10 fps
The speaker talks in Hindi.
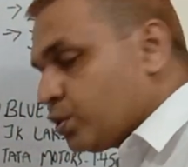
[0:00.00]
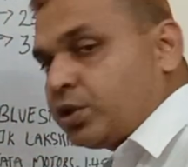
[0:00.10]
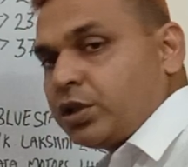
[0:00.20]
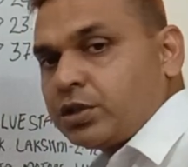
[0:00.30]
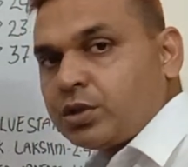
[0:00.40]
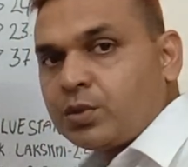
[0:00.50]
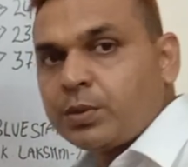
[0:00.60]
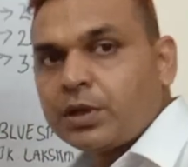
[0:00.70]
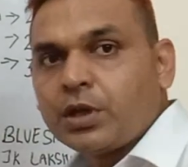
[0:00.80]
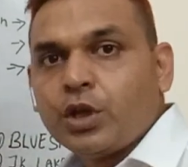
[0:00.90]
सौ तिहत्तर
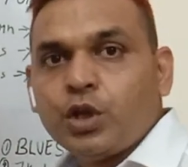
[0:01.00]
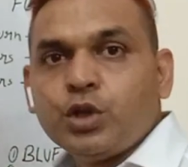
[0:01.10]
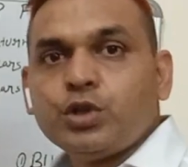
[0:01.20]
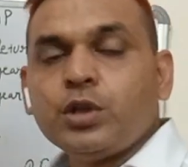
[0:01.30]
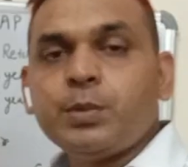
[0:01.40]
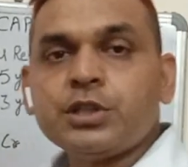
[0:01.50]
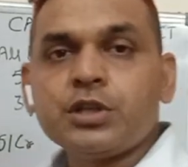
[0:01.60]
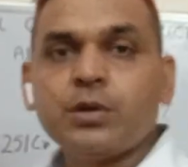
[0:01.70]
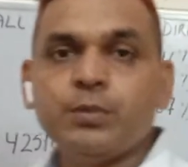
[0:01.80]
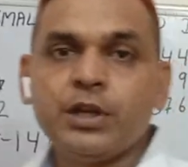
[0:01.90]
रुपये इतने पैसे
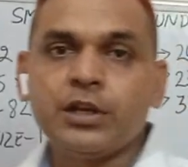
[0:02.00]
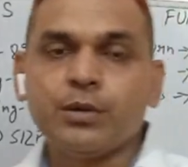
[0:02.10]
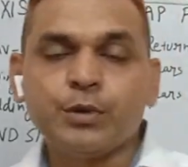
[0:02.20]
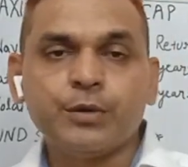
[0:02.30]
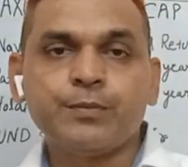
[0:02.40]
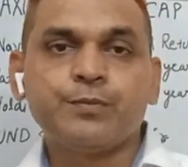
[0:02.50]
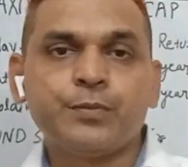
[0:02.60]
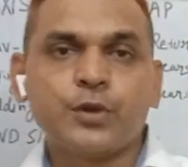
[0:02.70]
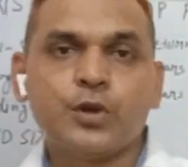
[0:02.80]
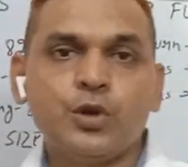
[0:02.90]
कब मिलेंगे हमें
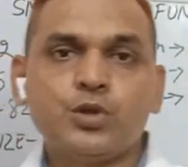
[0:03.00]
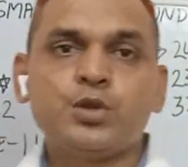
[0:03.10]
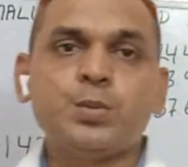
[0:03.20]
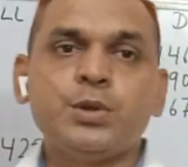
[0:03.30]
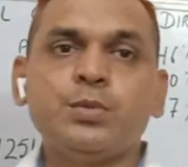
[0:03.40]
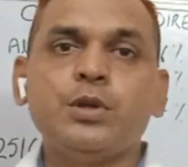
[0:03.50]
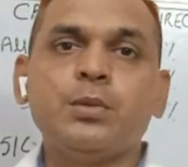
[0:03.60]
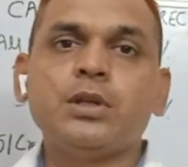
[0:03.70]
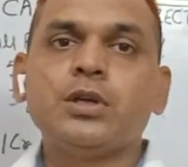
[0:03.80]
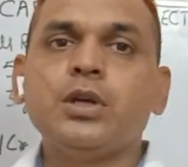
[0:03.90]
सबसे बड़ी
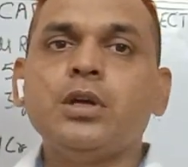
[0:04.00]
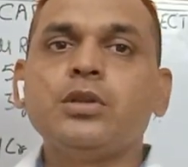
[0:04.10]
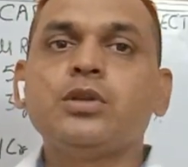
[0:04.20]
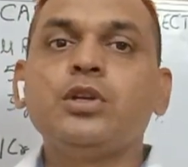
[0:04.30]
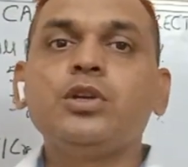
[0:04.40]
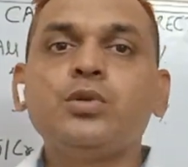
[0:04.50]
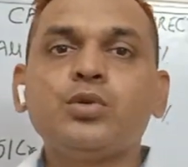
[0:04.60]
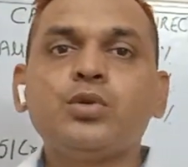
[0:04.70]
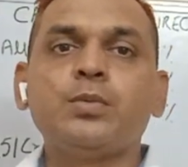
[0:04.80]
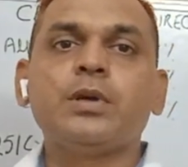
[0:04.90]
बात है तीन
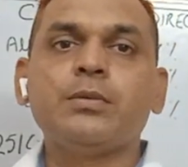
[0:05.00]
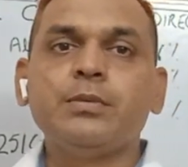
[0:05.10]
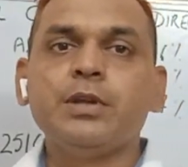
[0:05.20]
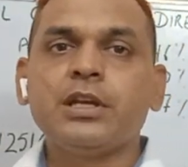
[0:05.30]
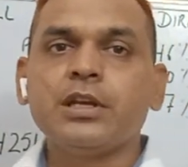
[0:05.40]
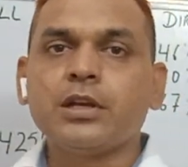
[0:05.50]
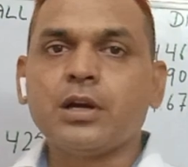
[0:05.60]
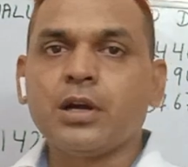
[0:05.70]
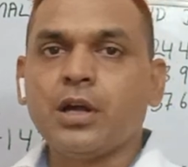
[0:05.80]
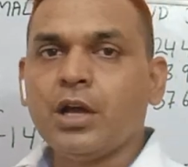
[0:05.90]
करोड़ रुपए कभी मिलेंगे क्या
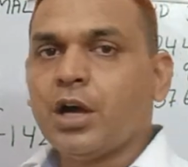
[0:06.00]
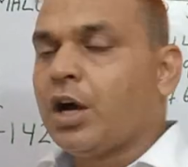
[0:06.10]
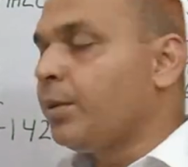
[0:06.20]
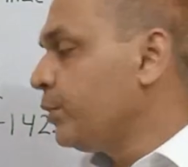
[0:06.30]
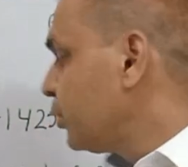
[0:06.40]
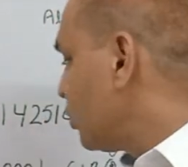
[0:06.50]
आप ये